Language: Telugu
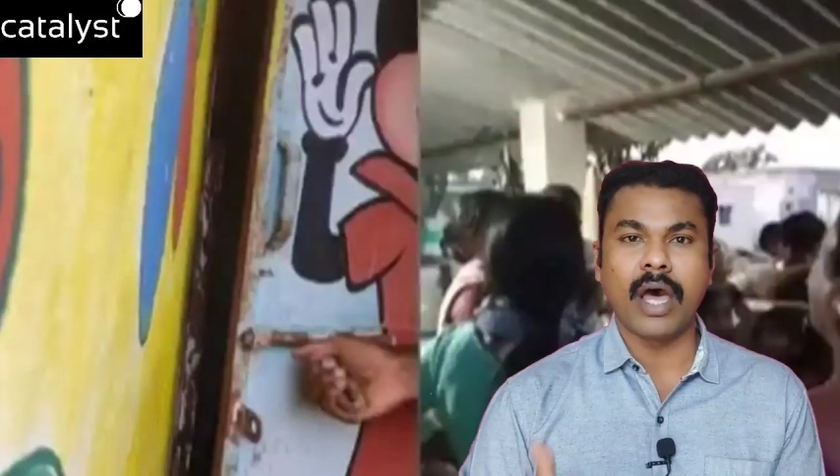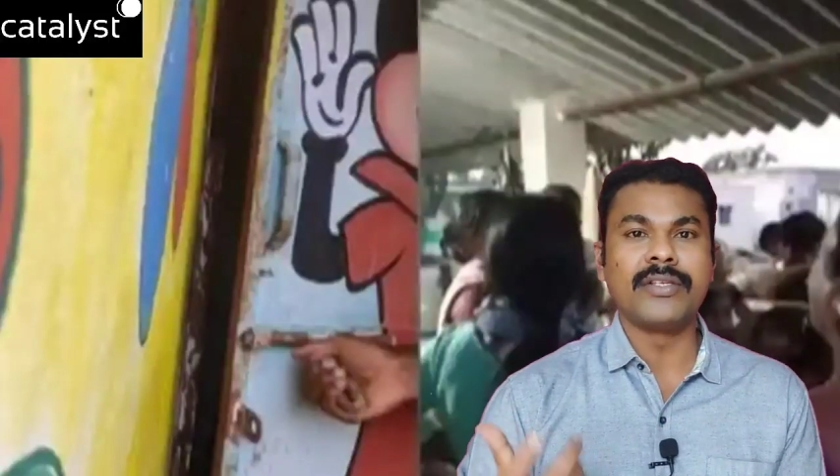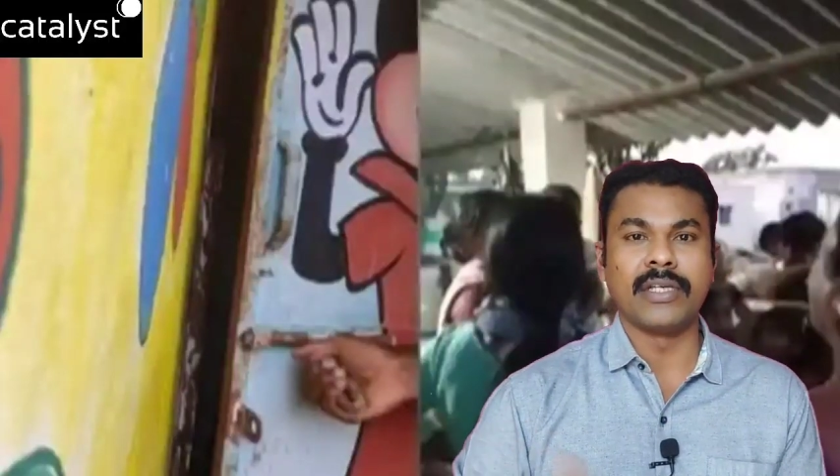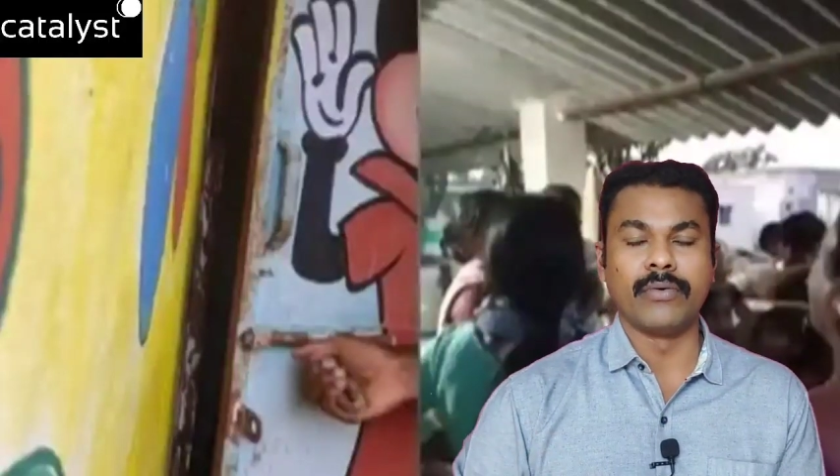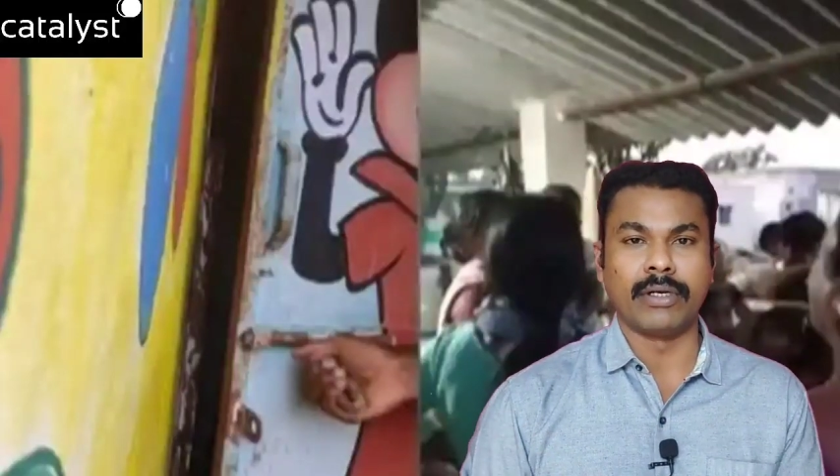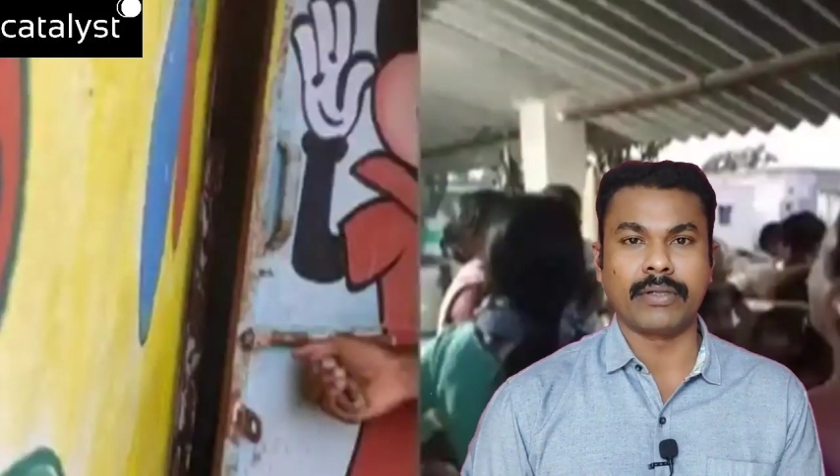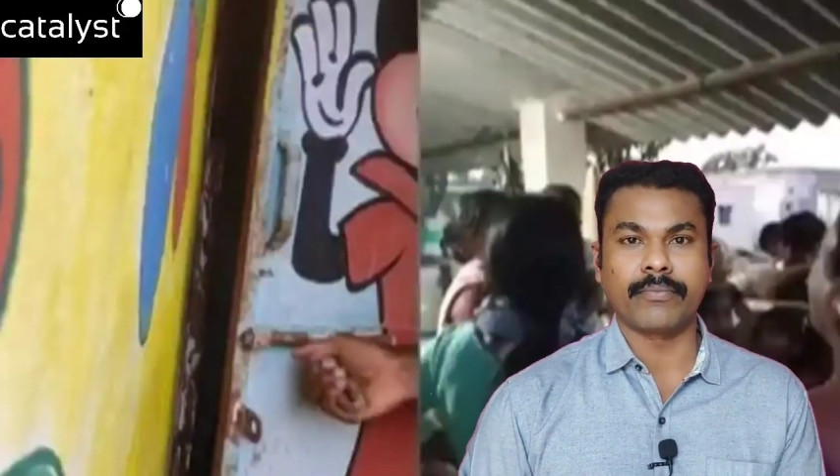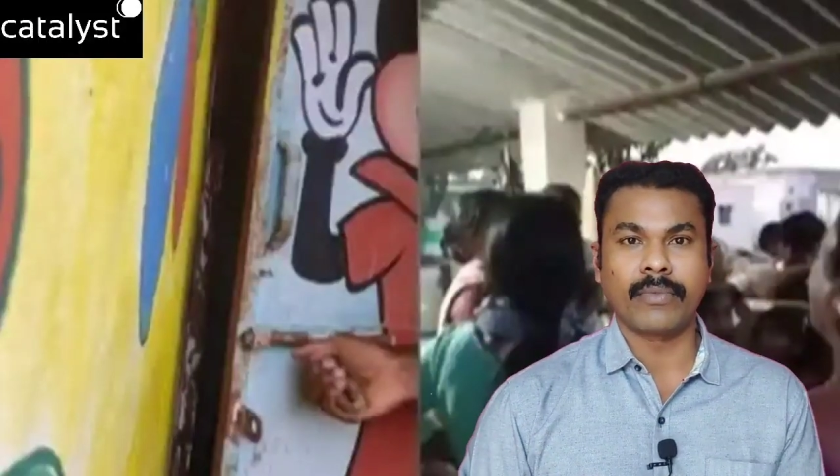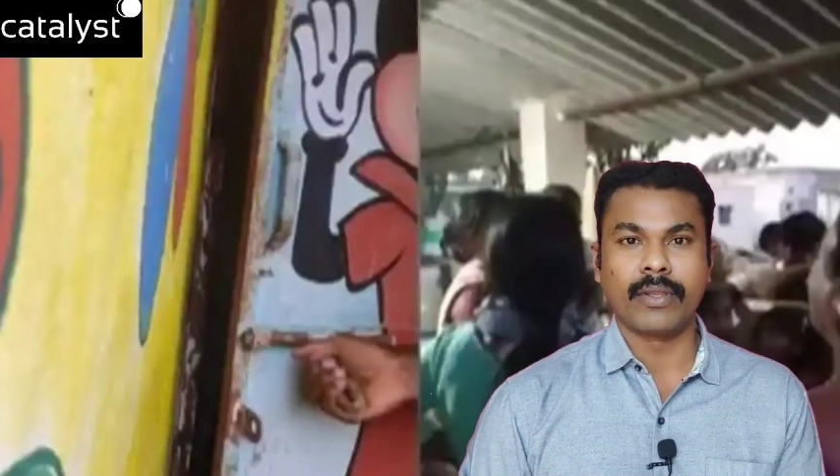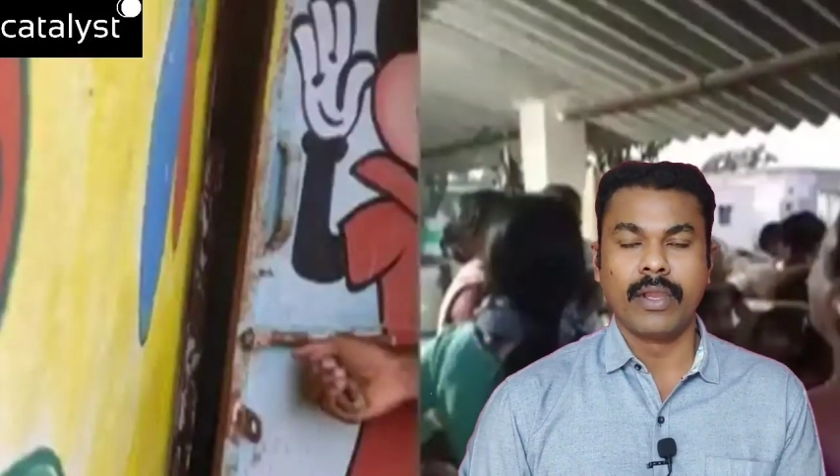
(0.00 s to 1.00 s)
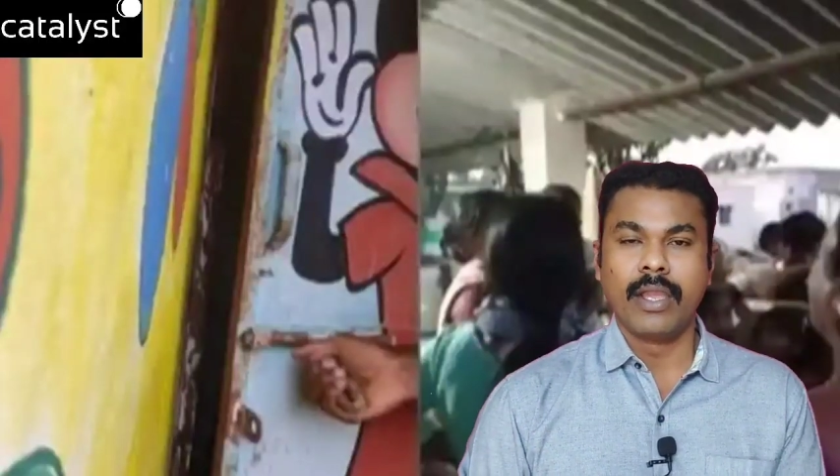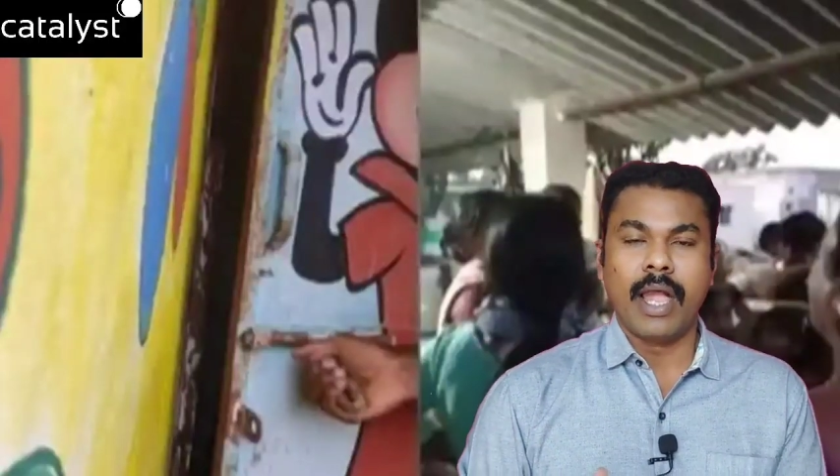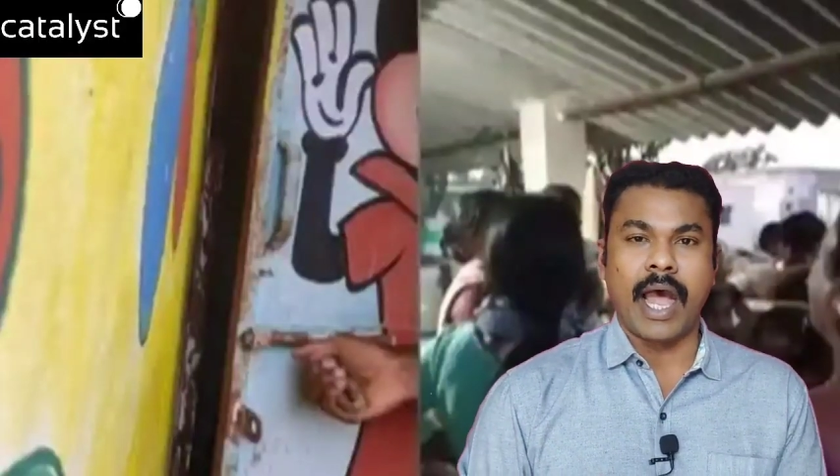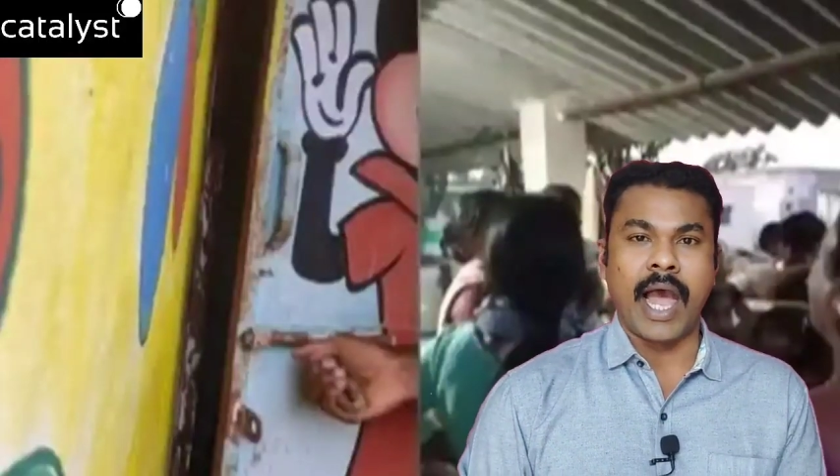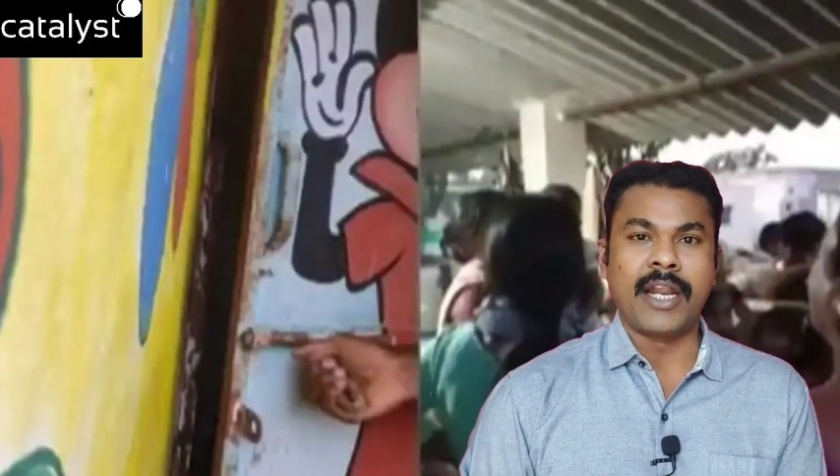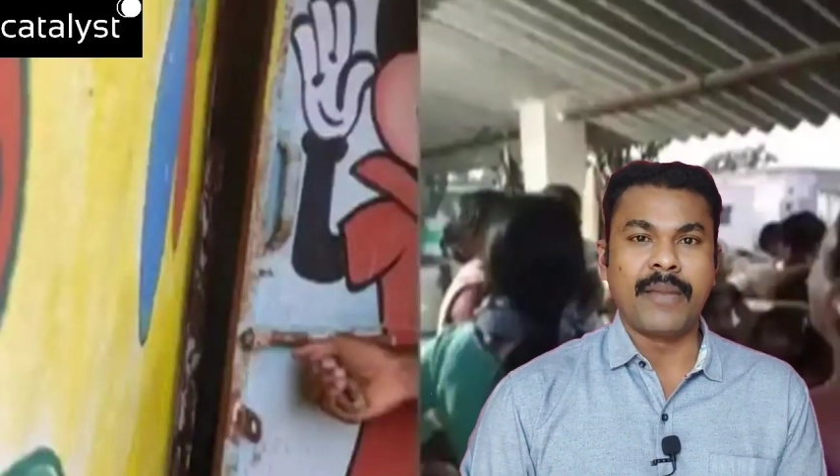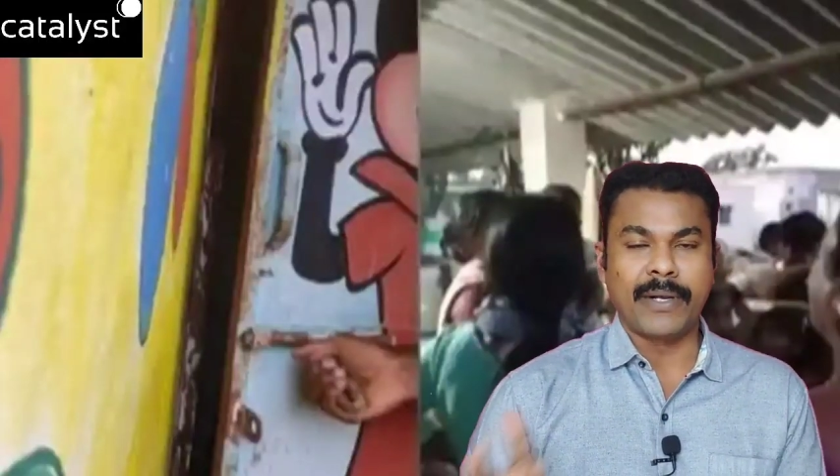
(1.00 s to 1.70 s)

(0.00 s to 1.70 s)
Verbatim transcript: అరిచేవాడు ఆల్రెడీ